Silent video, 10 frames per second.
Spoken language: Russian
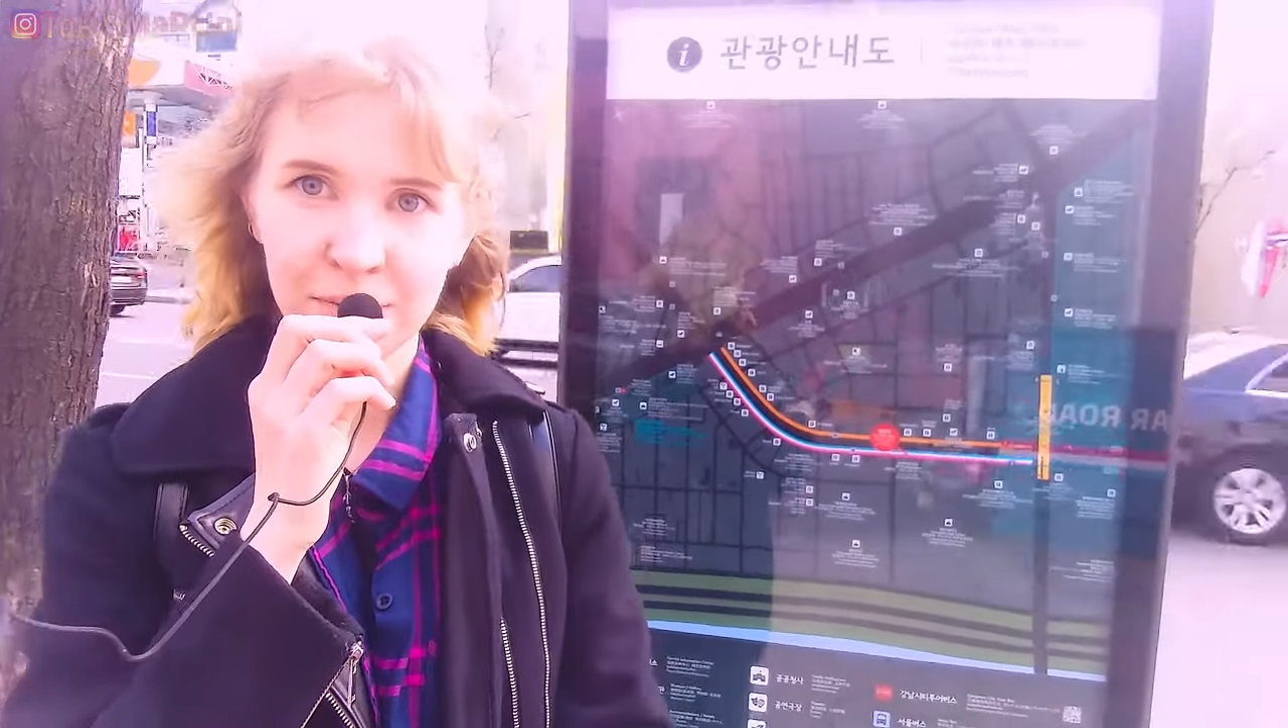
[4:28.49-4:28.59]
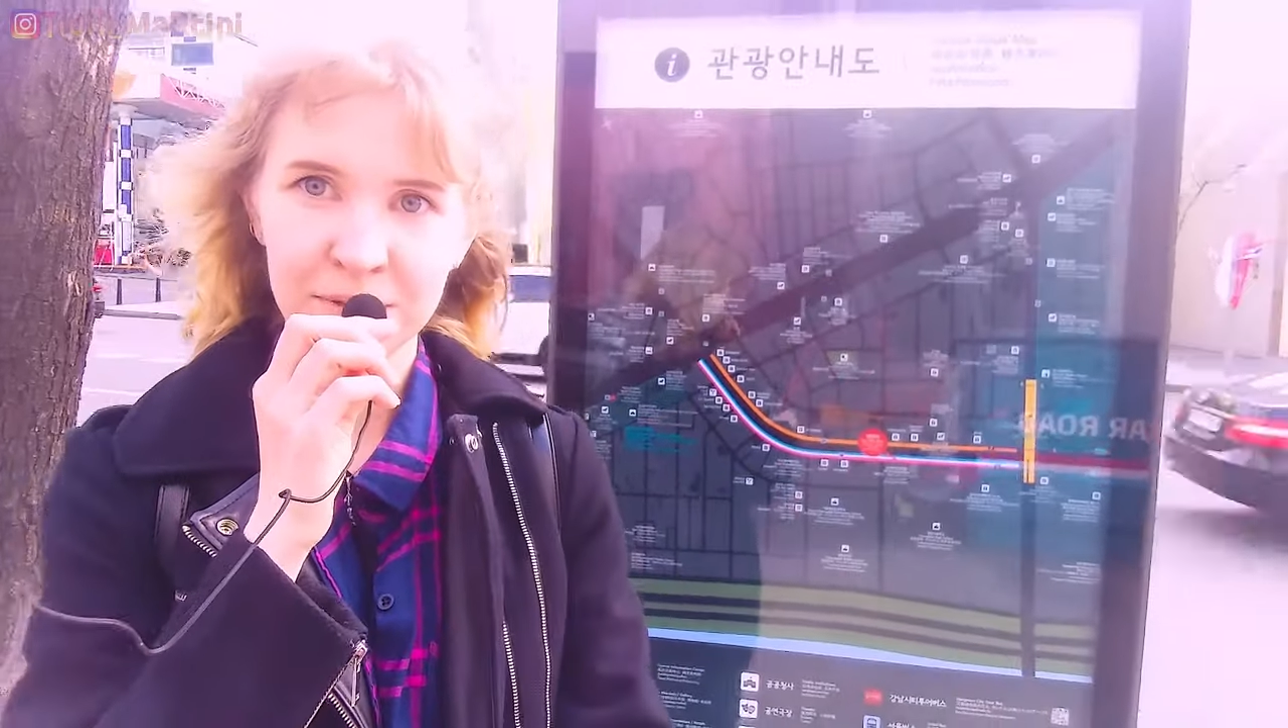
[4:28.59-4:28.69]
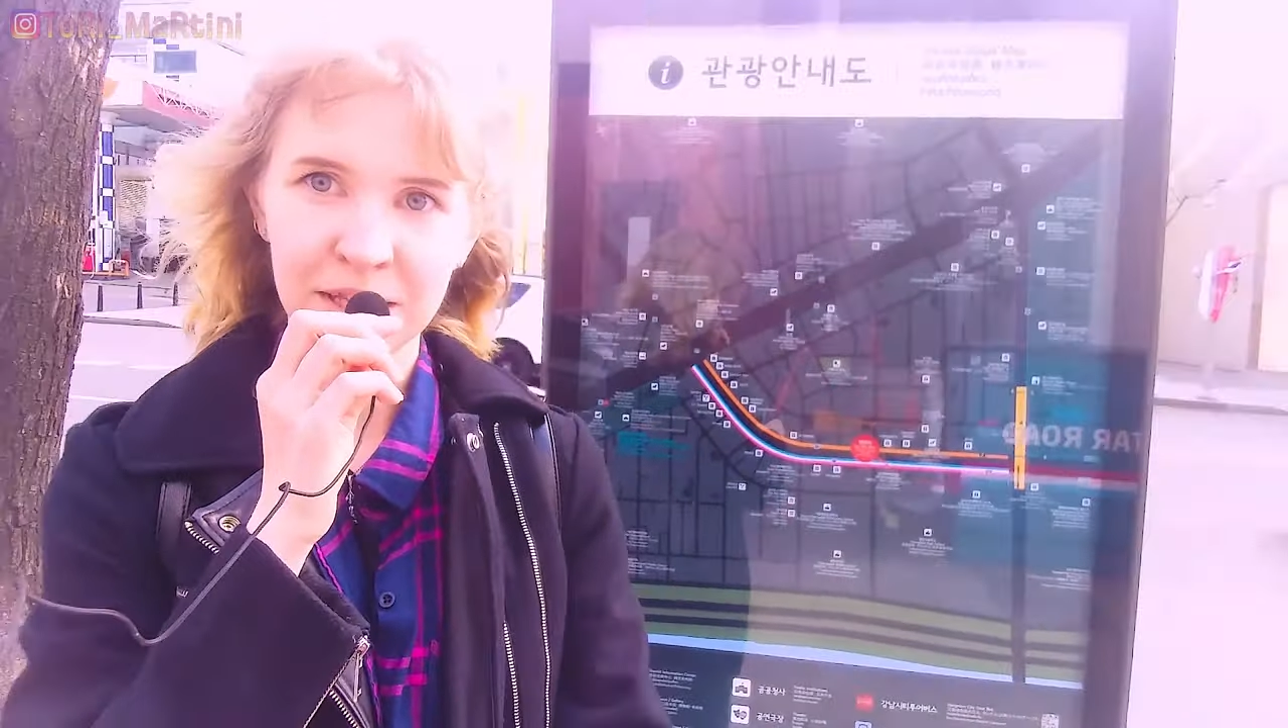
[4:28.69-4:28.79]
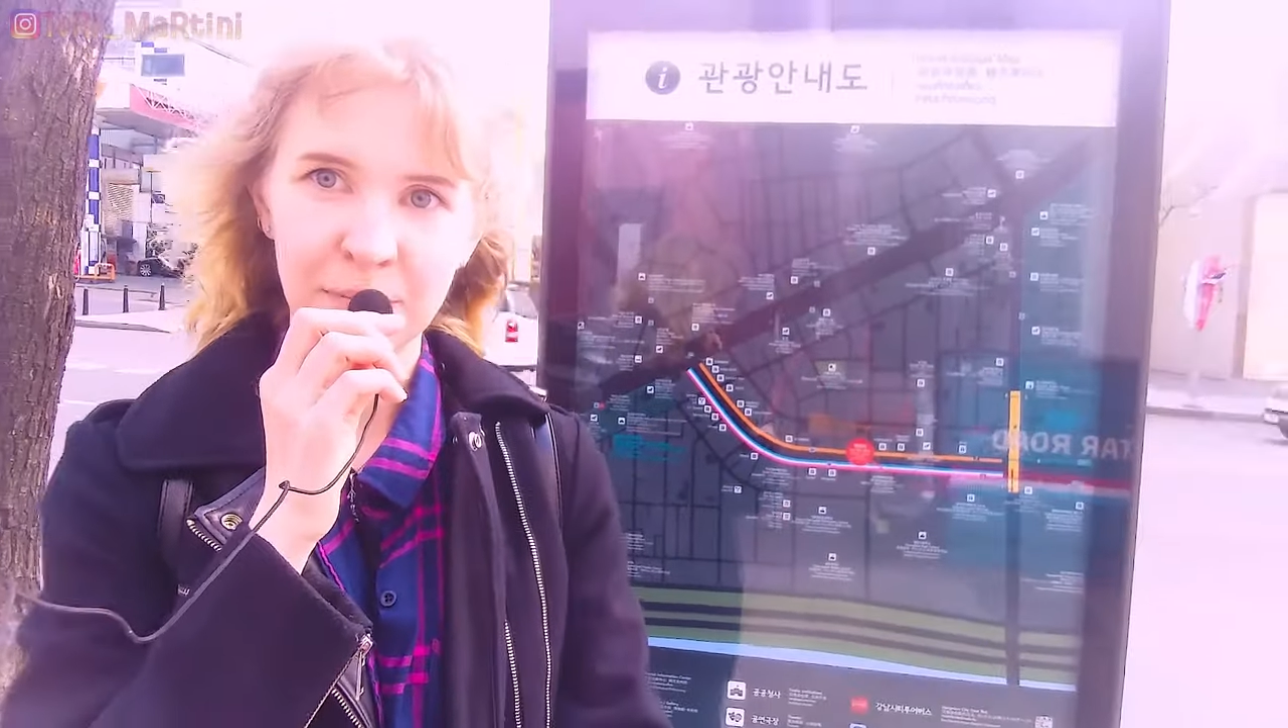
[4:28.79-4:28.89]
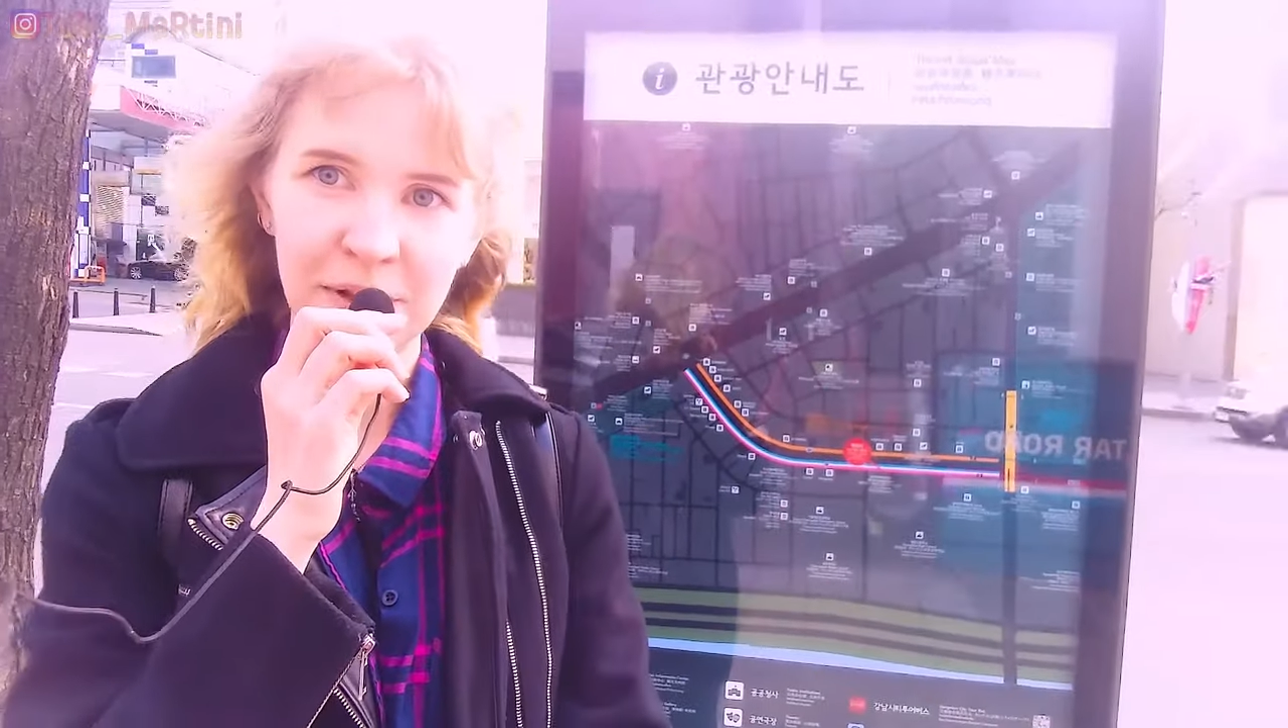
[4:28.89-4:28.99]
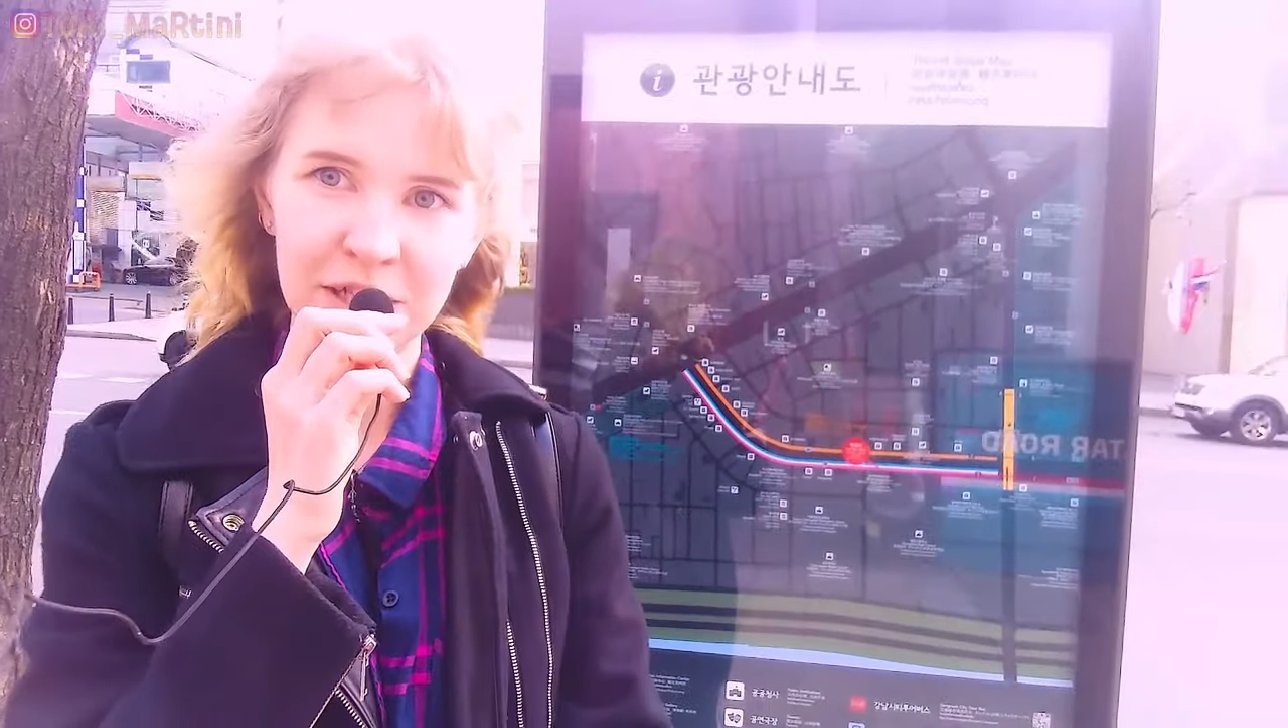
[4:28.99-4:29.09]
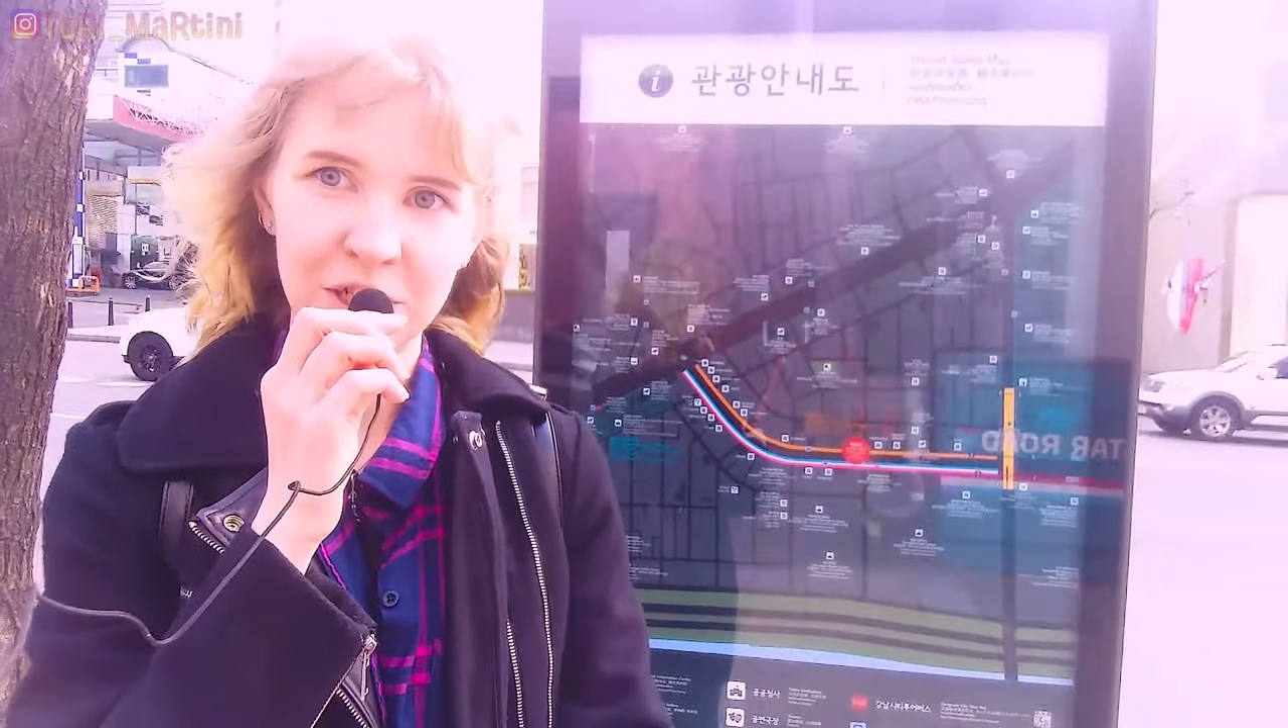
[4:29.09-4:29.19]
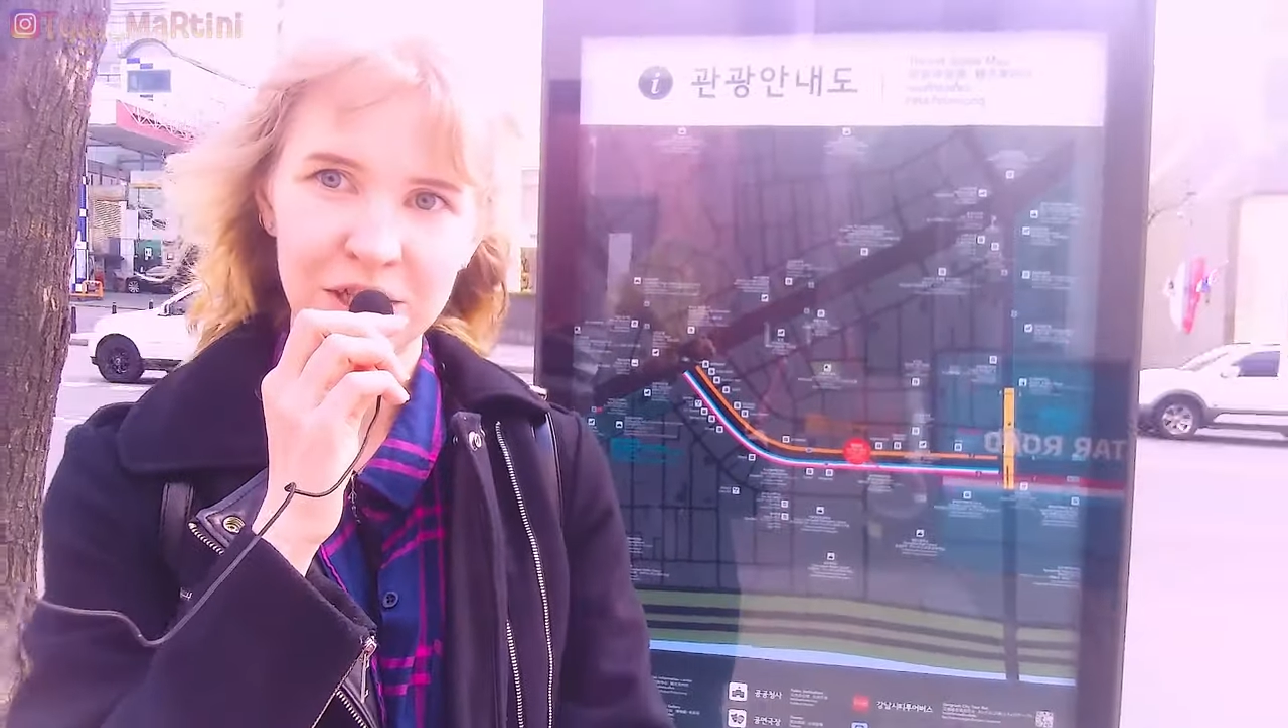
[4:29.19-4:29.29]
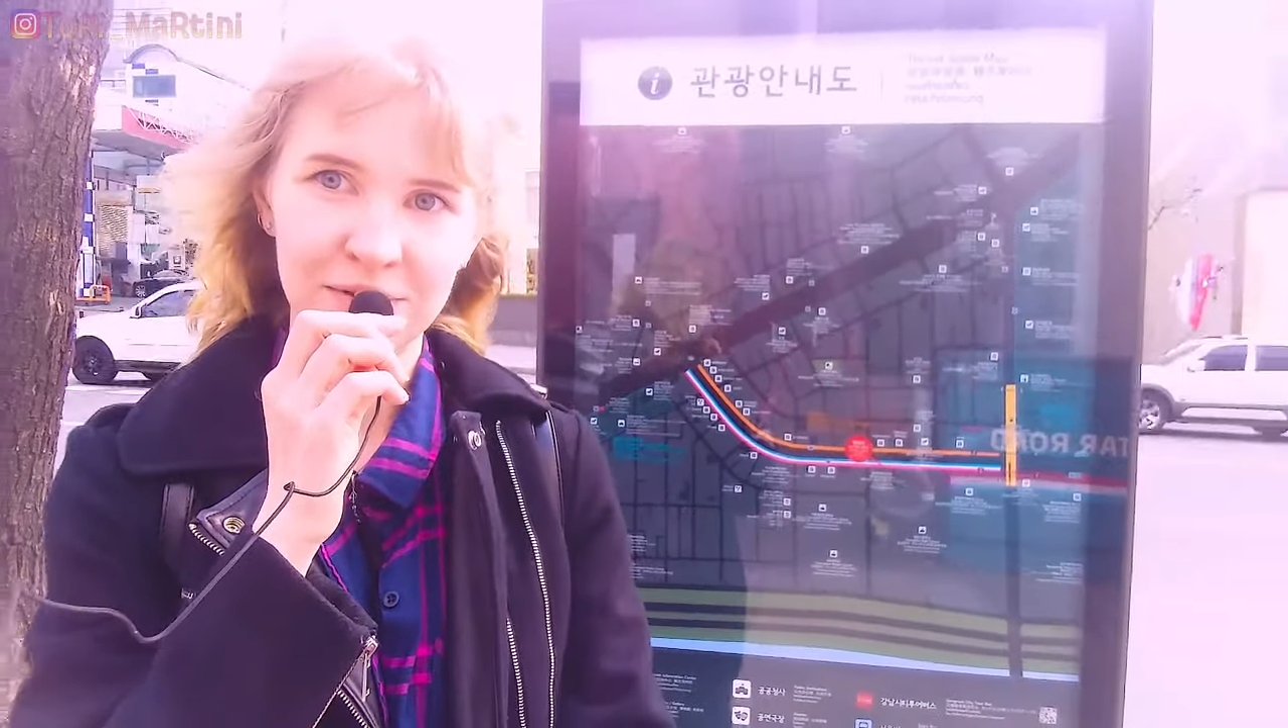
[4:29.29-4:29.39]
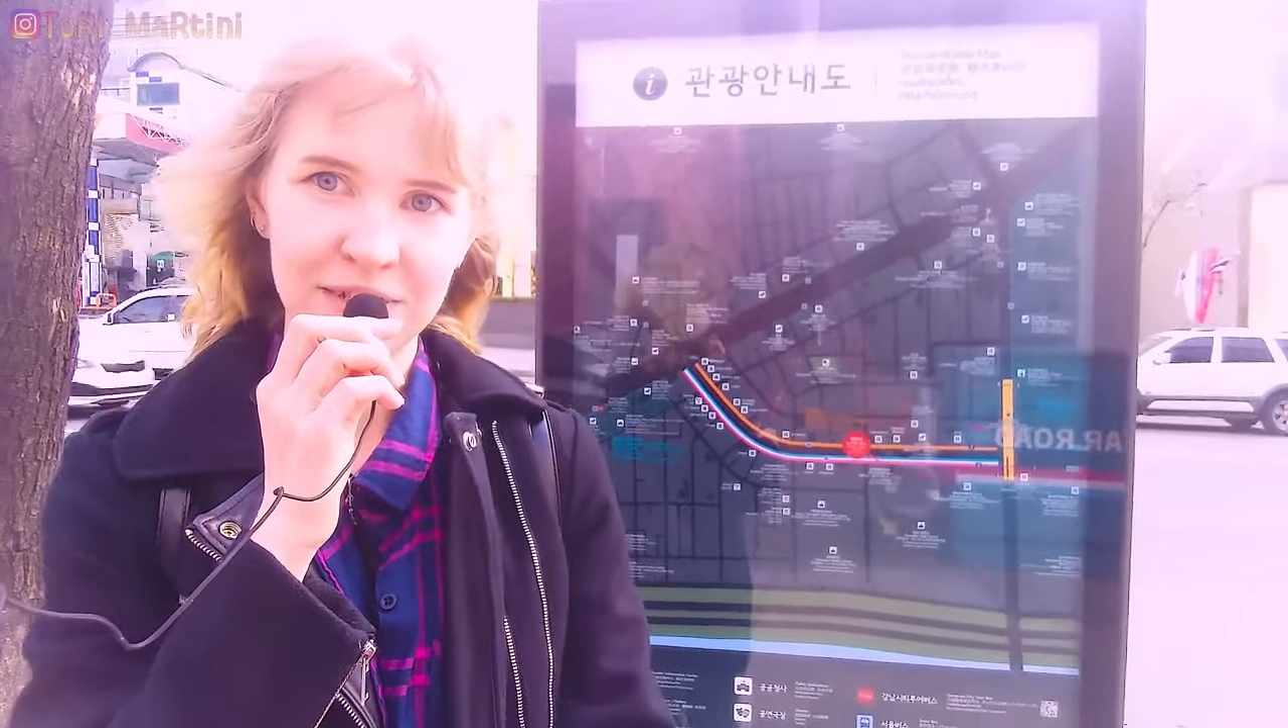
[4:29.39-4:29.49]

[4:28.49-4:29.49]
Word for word: местоположение